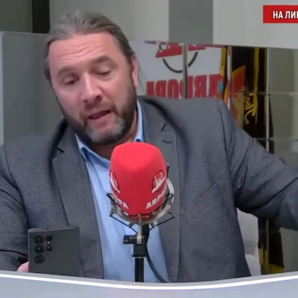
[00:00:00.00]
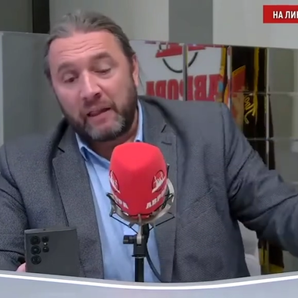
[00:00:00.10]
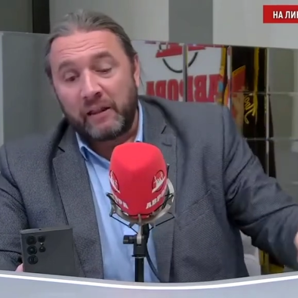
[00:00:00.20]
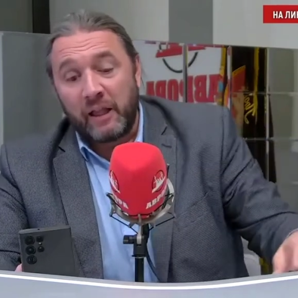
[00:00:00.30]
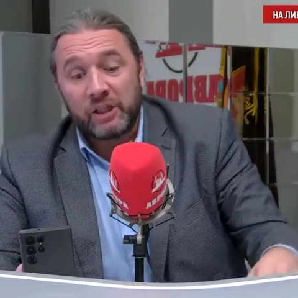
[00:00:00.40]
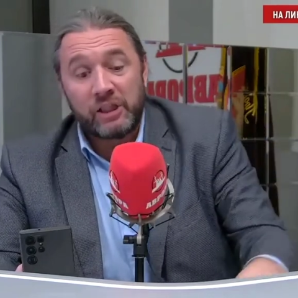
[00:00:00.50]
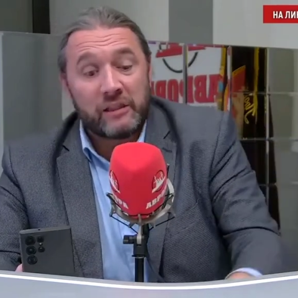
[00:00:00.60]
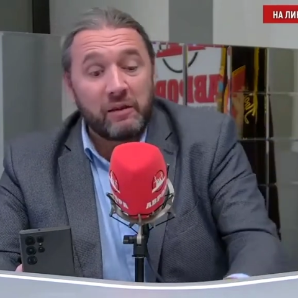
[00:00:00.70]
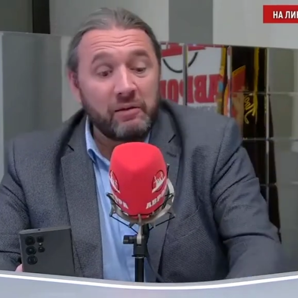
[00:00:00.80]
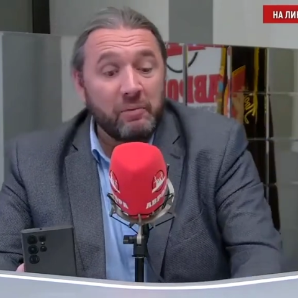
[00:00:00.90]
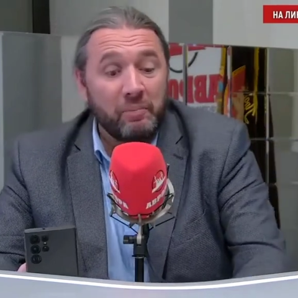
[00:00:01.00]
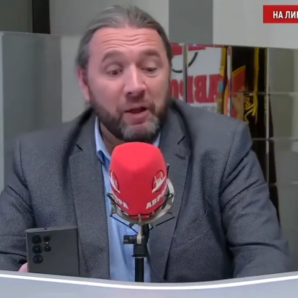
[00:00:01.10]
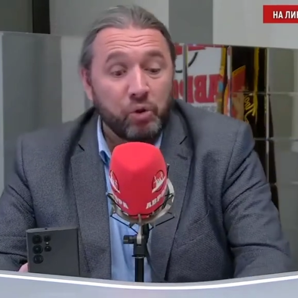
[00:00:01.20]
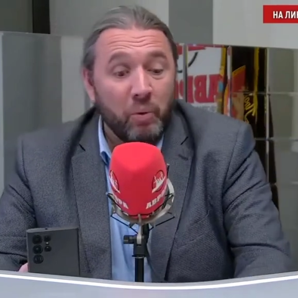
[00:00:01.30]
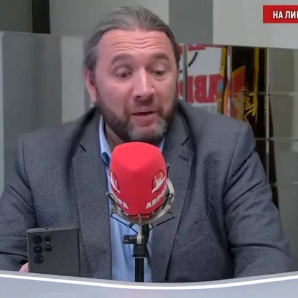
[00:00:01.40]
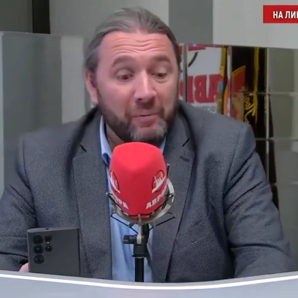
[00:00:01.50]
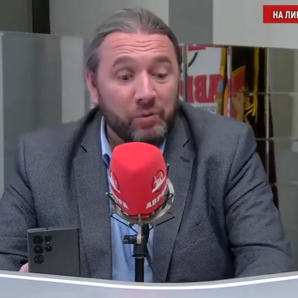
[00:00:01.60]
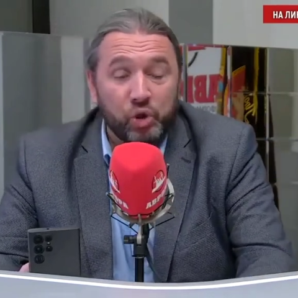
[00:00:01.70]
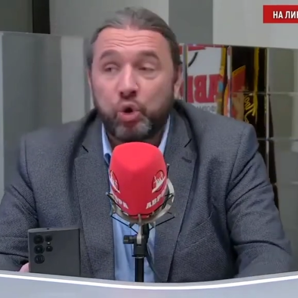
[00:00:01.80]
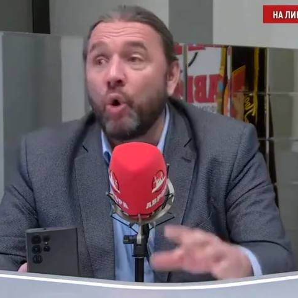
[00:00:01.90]
отложить
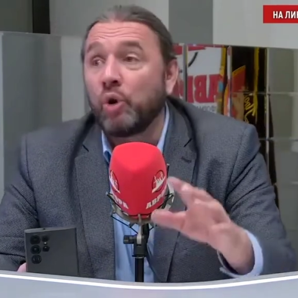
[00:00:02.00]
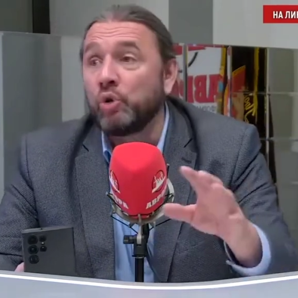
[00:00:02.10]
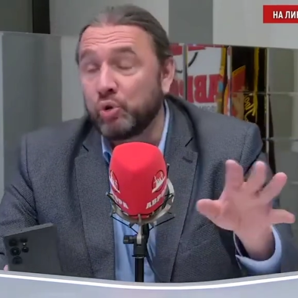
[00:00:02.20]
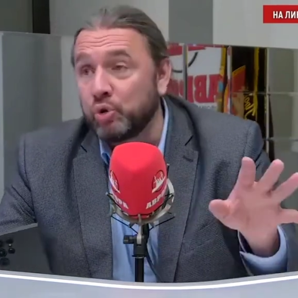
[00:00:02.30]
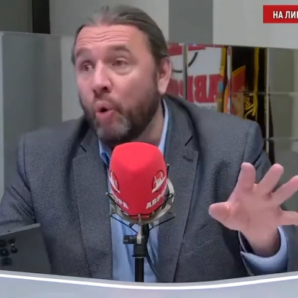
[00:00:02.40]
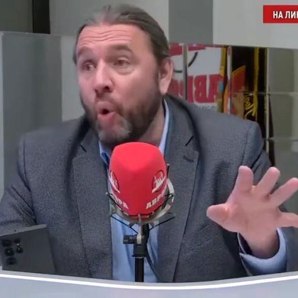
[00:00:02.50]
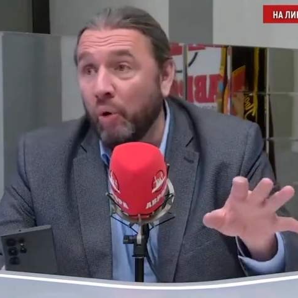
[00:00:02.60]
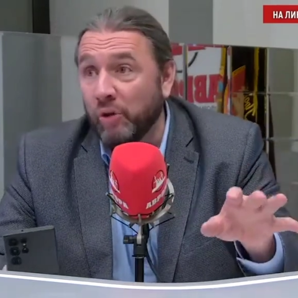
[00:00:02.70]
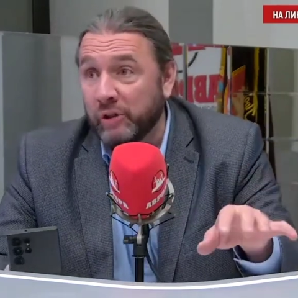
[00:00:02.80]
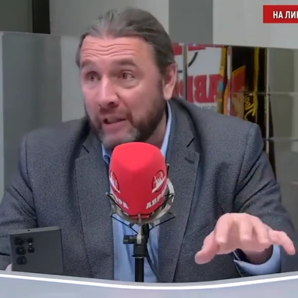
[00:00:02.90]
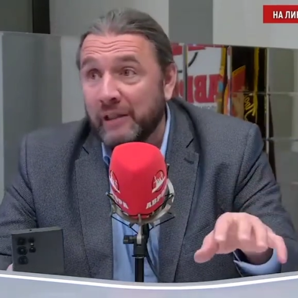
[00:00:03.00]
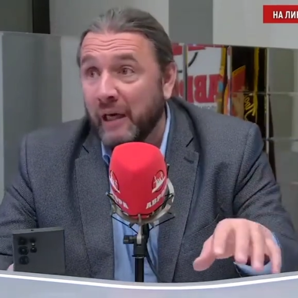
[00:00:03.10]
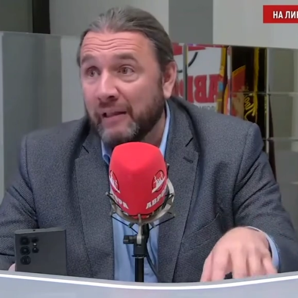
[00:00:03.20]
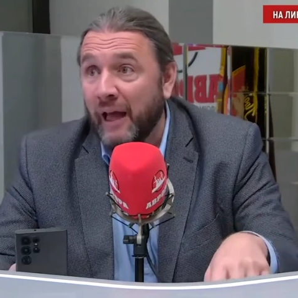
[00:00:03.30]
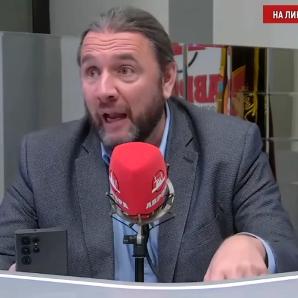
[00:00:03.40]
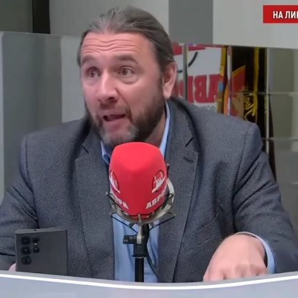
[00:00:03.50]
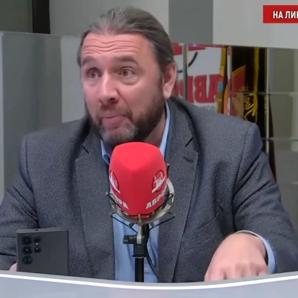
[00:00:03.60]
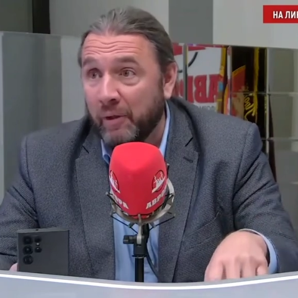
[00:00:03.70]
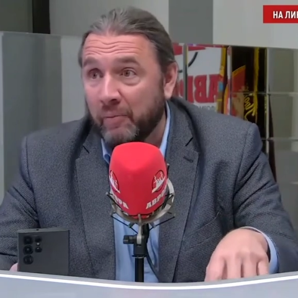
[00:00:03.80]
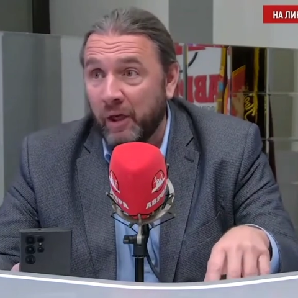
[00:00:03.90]
потомкам тонну золота и так далее,
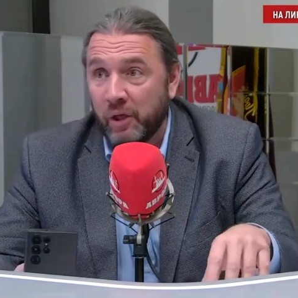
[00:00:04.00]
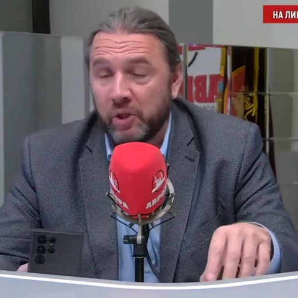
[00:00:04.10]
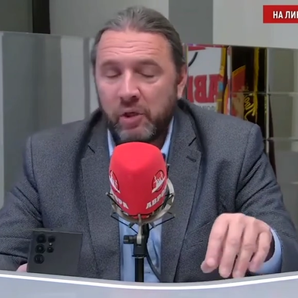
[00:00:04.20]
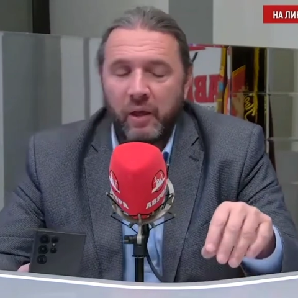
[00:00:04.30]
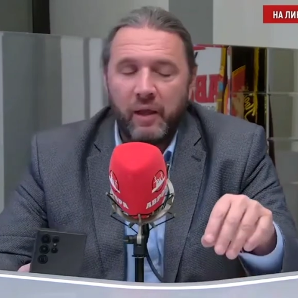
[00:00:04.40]
понимаешь?